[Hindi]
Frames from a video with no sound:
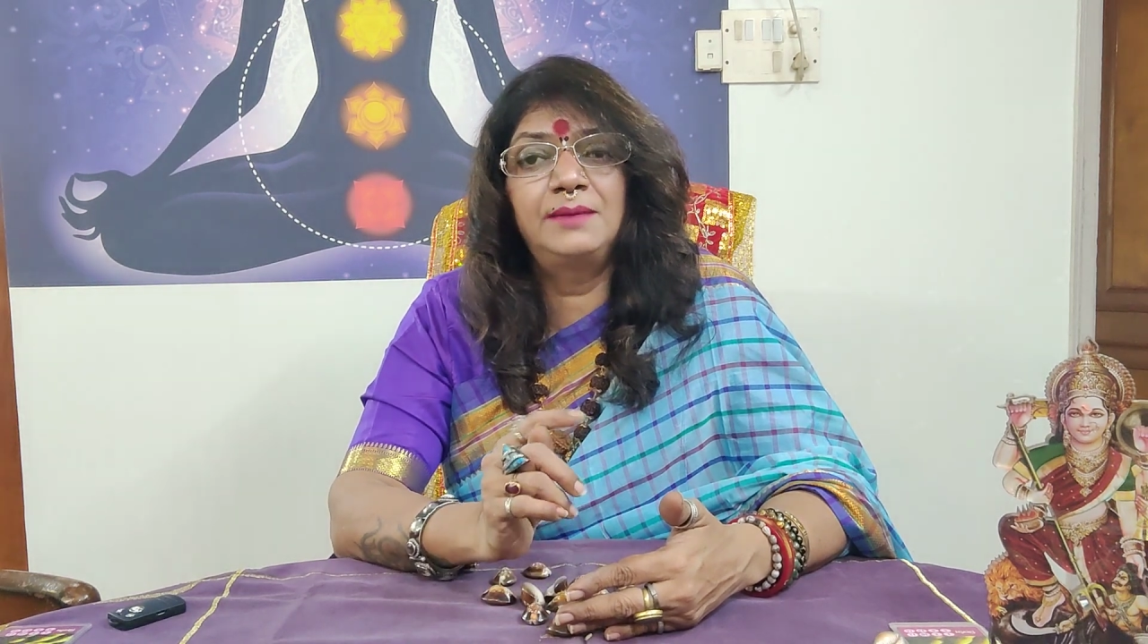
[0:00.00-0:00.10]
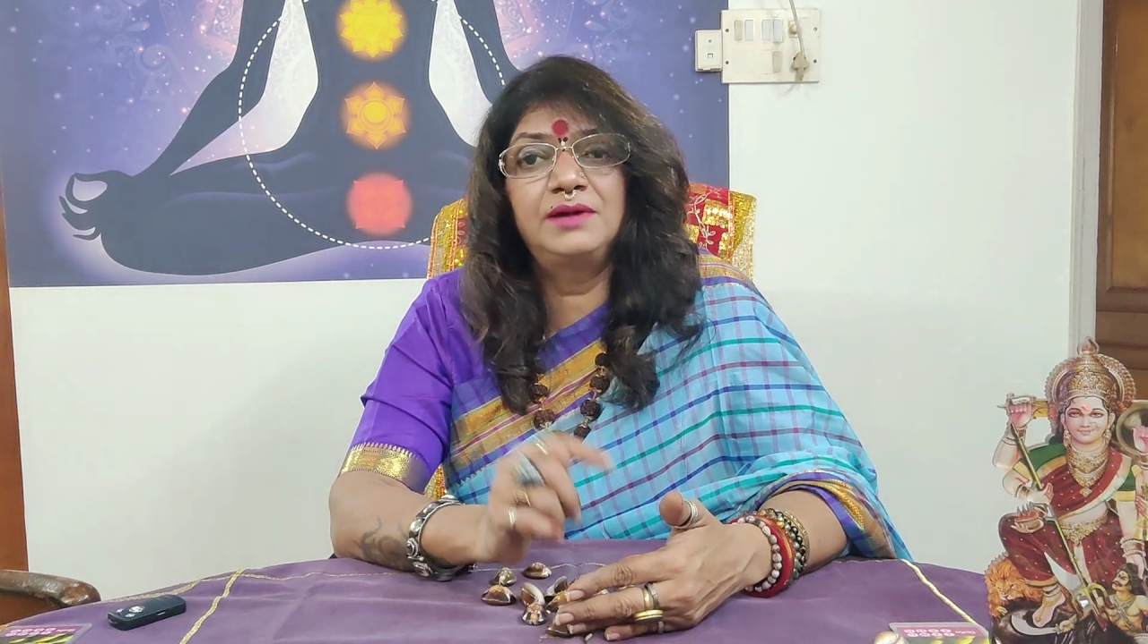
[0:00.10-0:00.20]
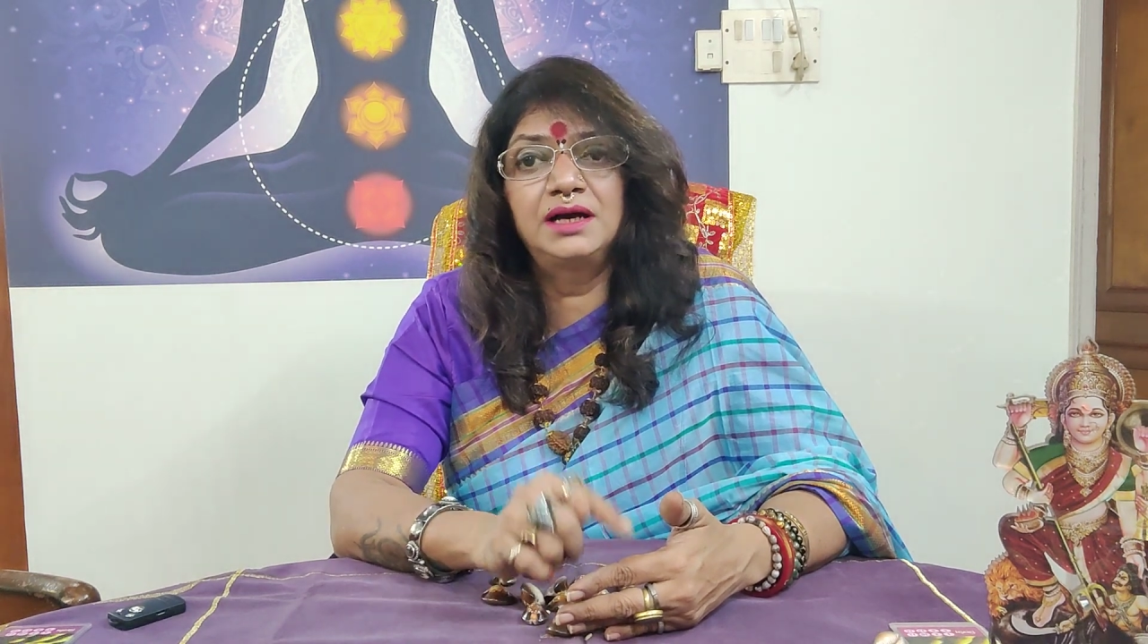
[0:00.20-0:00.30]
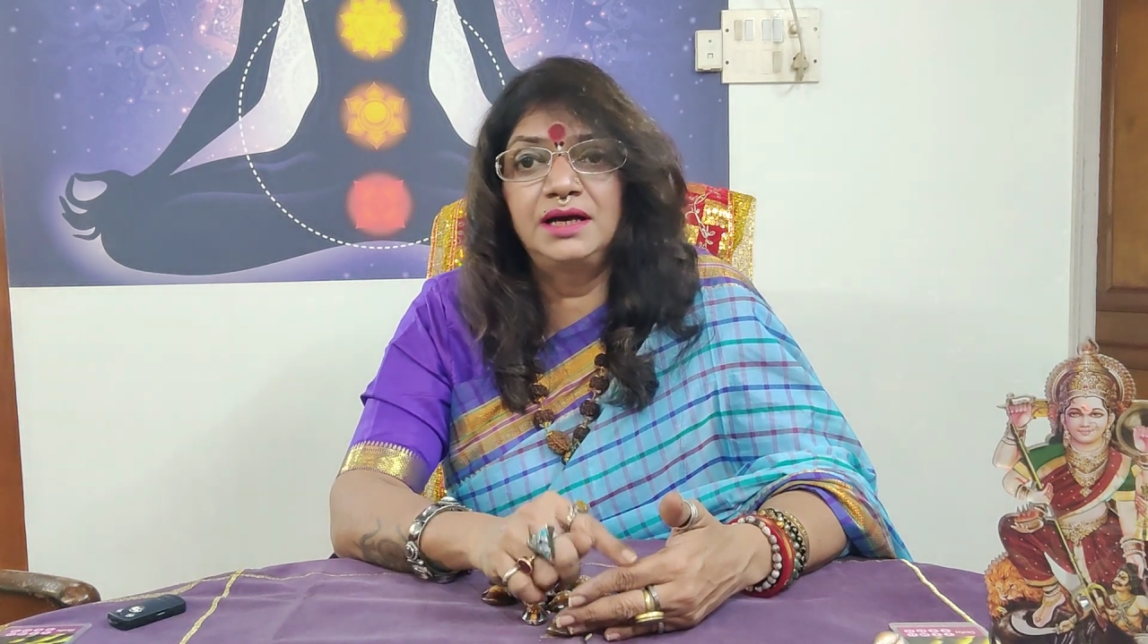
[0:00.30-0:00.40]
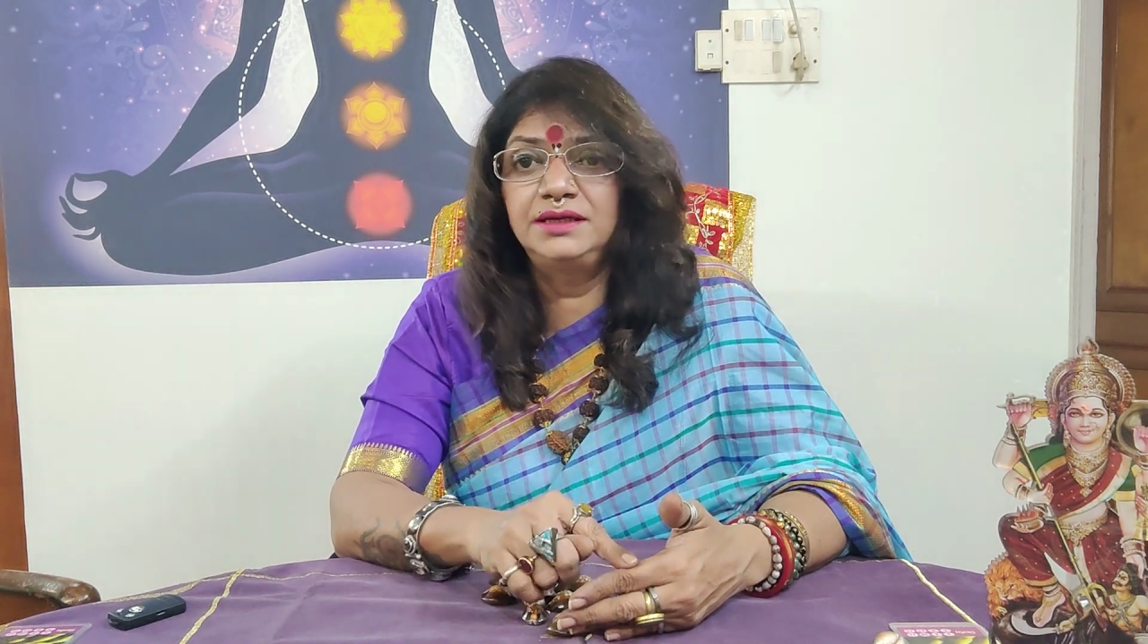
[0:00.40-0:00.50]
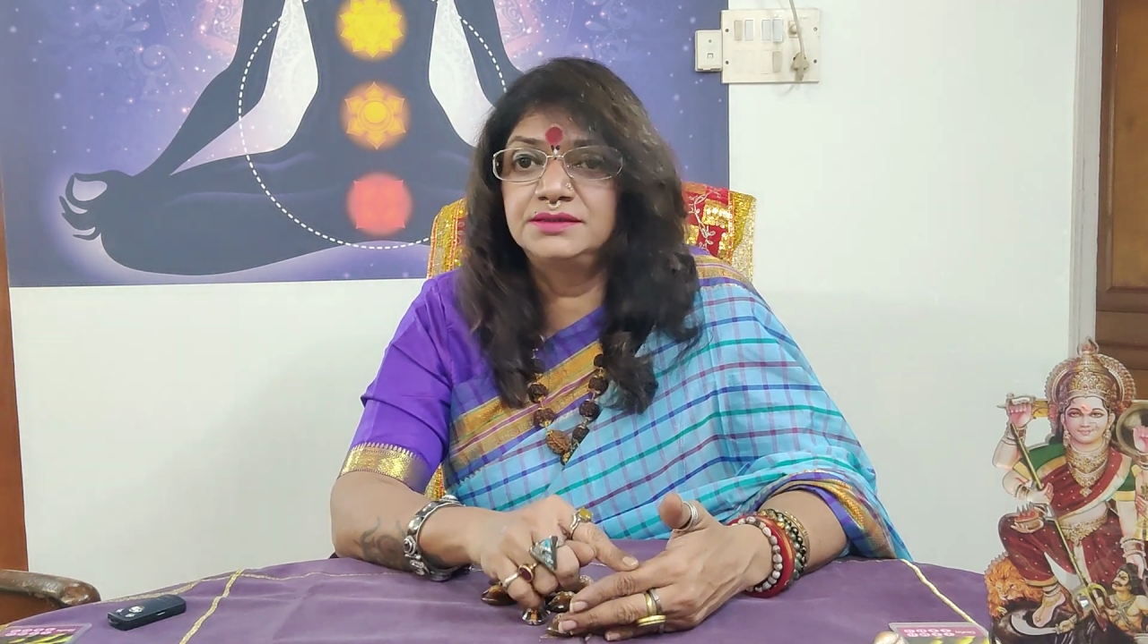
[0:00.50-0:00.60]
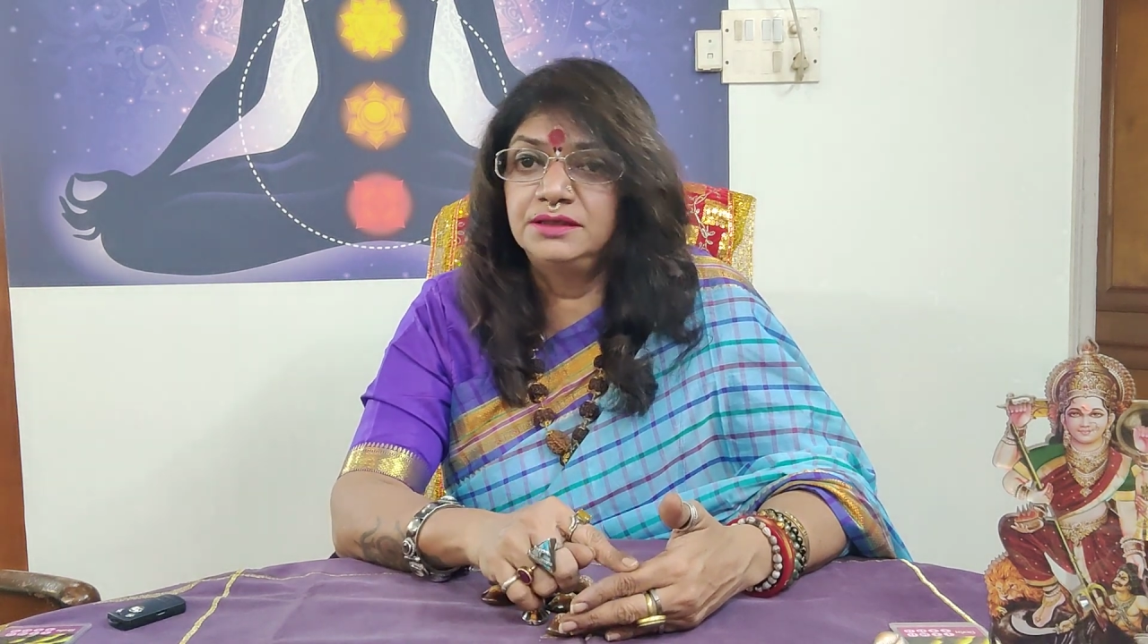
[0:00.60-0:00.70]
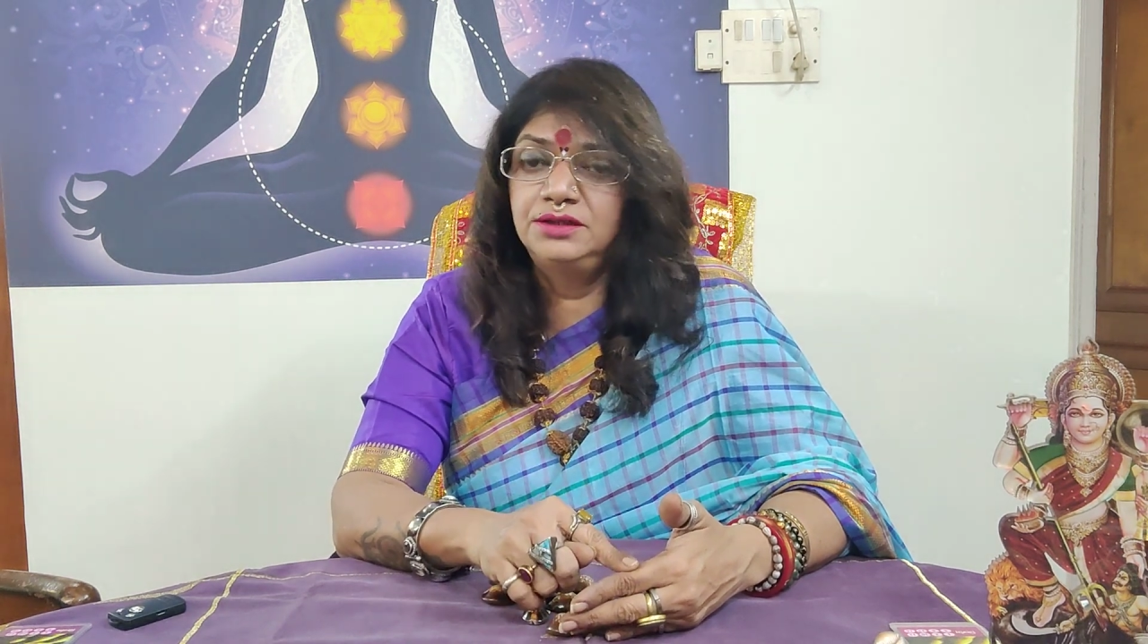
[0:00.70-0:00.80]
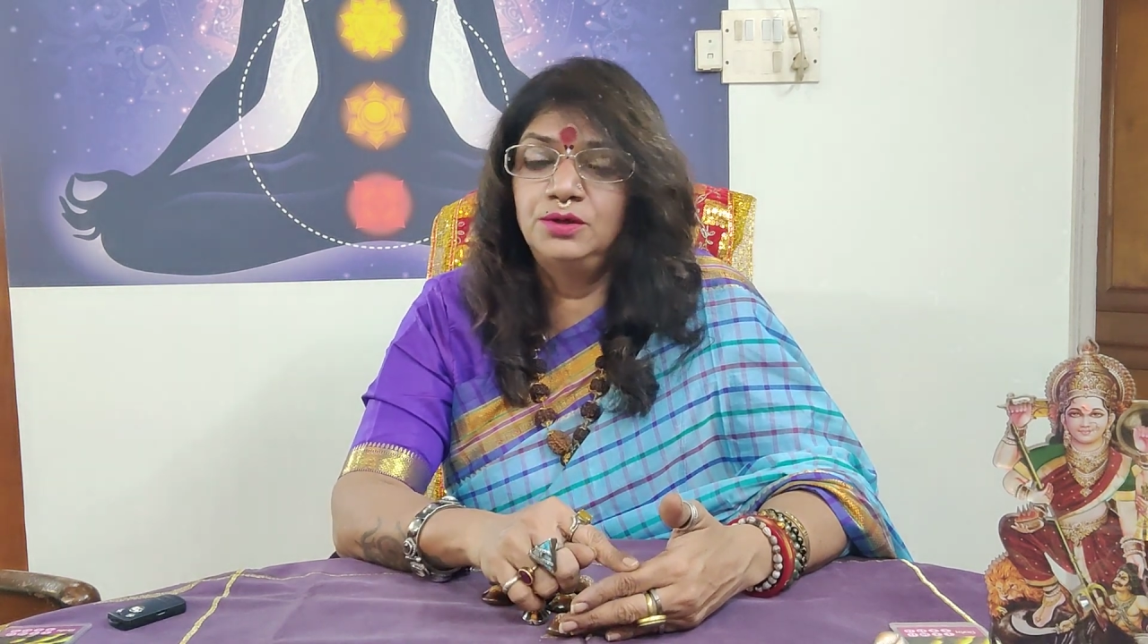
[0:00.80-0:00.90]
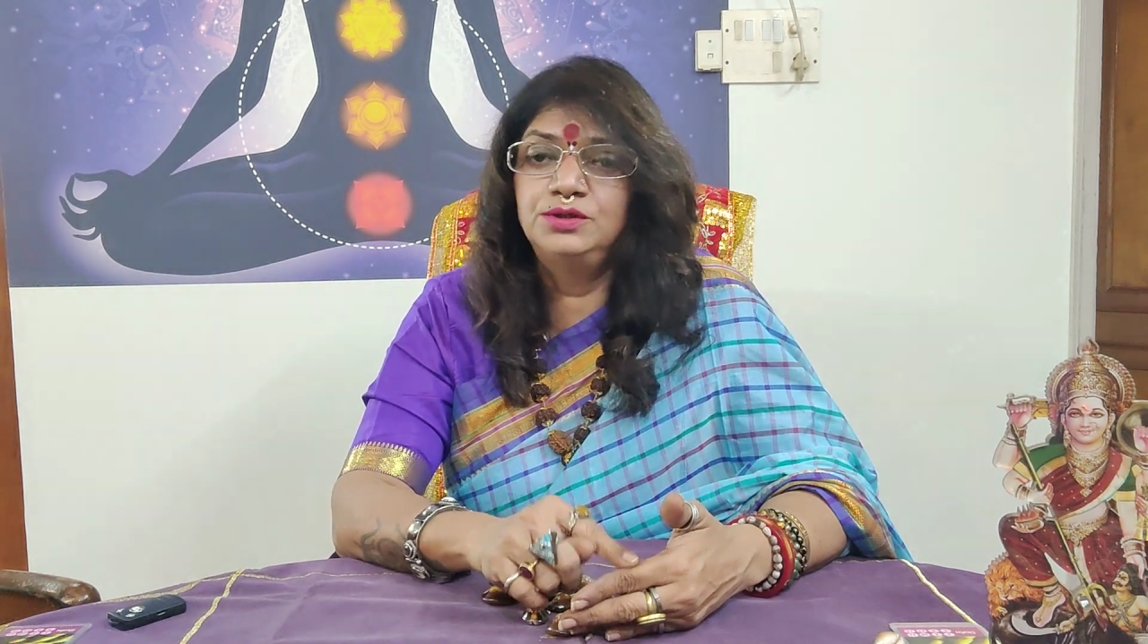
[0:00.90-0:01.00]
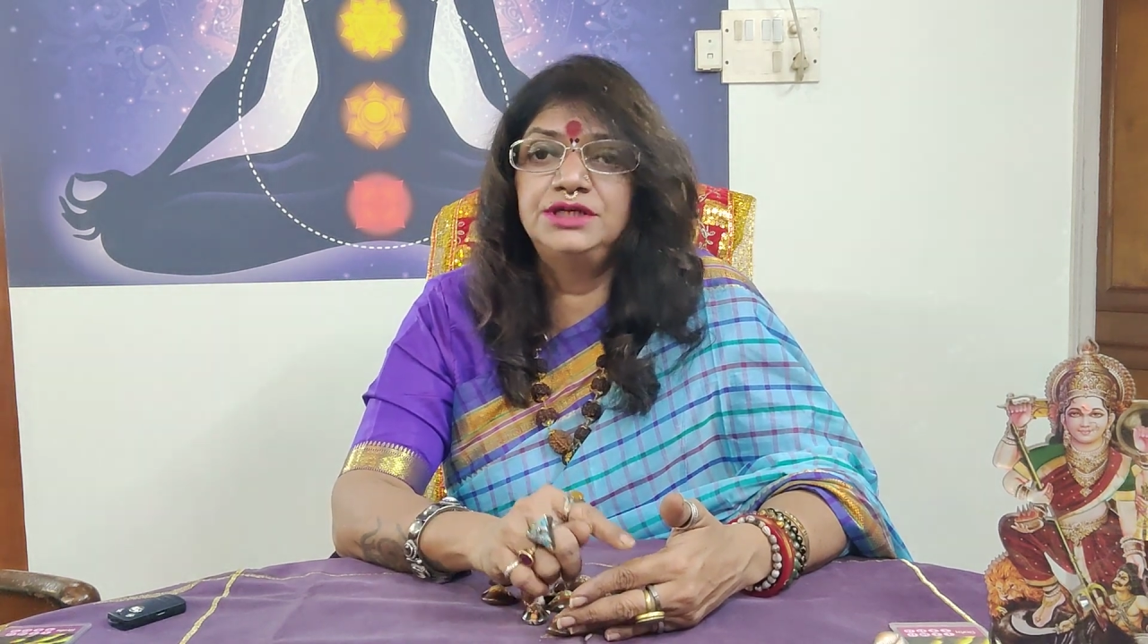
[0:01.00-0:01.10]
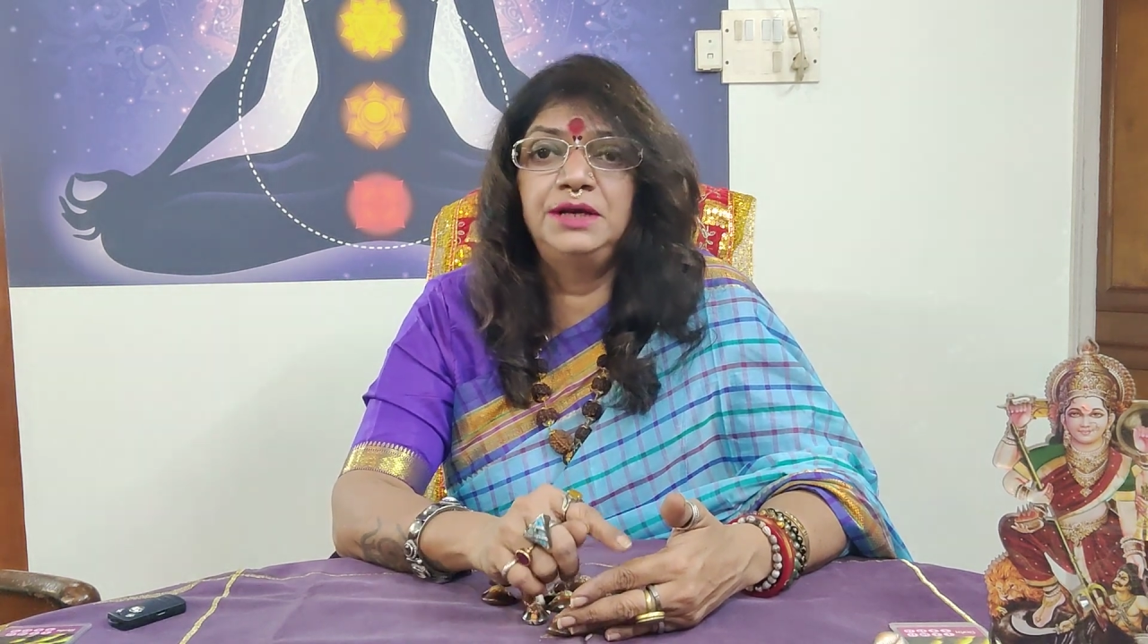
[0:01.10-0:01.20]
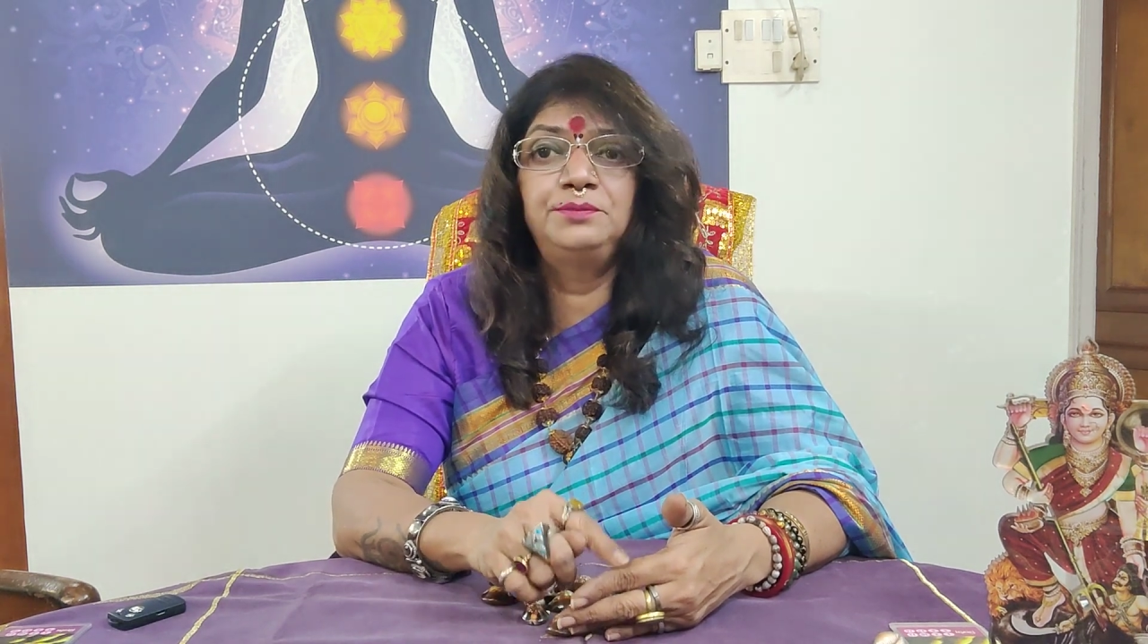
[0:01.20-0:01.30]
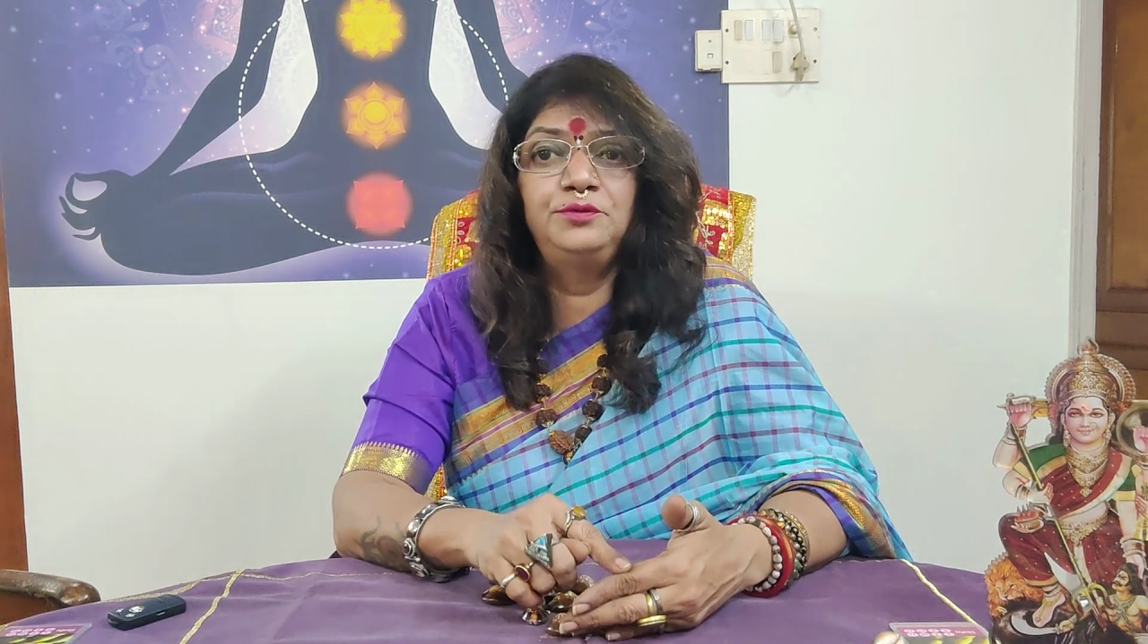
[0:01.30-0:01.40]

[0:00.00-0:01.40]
आपका कार्य सिद्ध हो जाए